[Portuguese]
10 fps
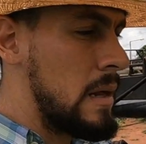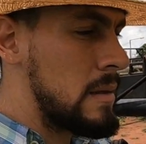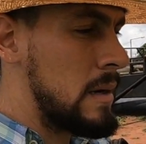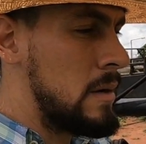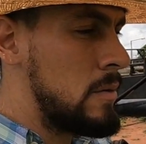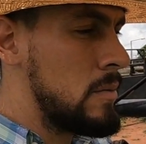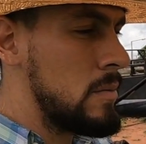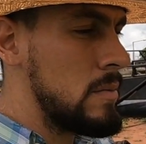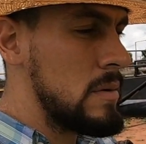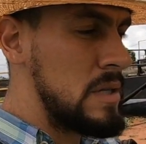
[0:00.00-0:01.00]

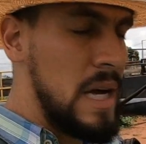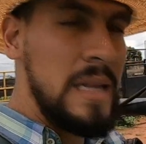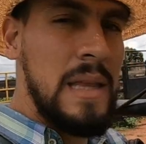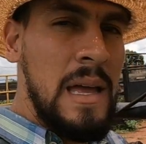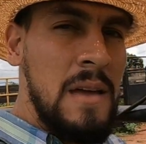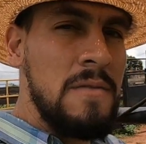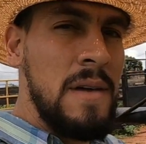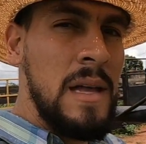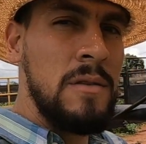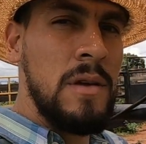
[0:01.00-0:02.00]
Então já tem
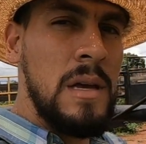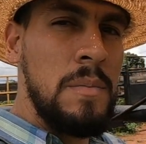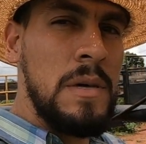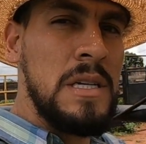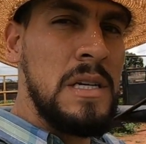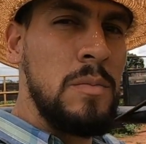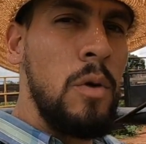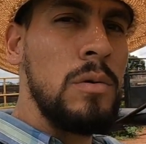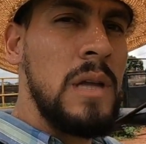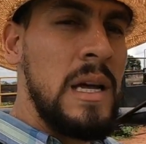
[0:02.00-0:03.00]
evento aí pra gente
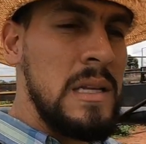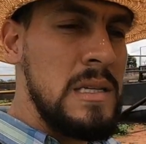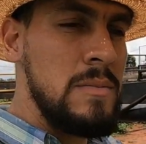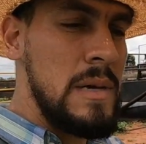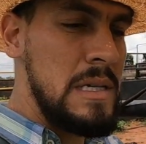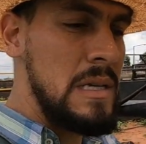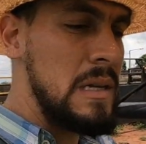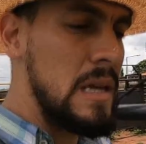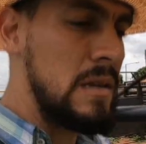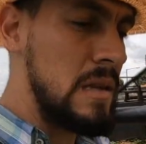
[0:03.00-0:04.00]
montar nesse mês de
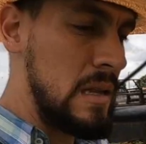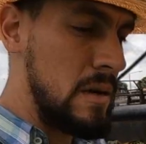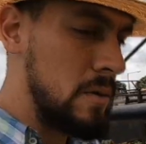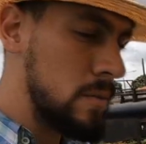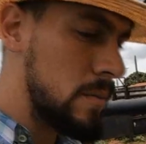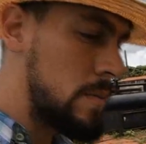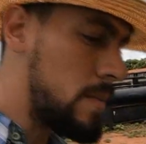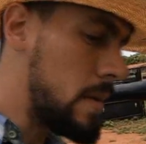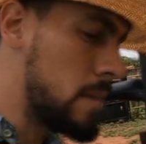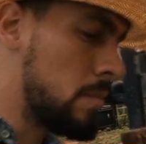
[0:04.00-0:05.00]
janeiro, entendeu?
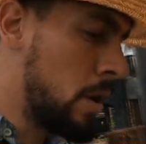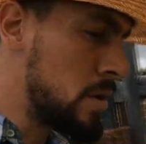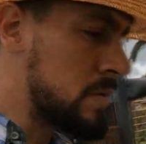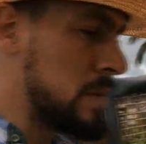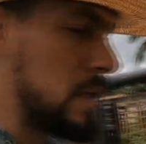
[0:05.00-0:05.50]
Bom, os